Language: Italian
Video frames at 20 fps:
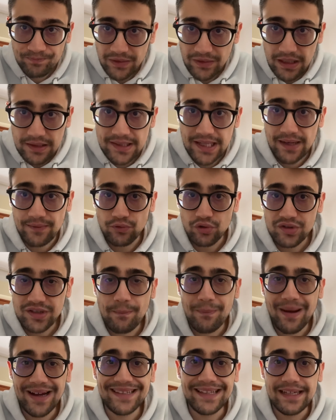Ti servono
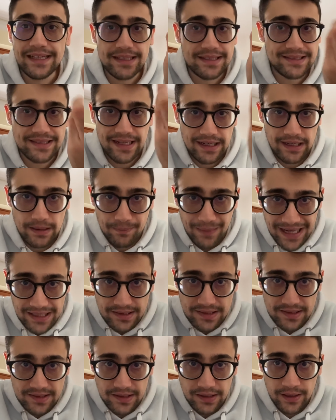semmai degli esterni
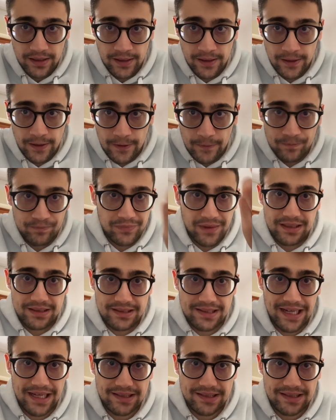bassi. Se a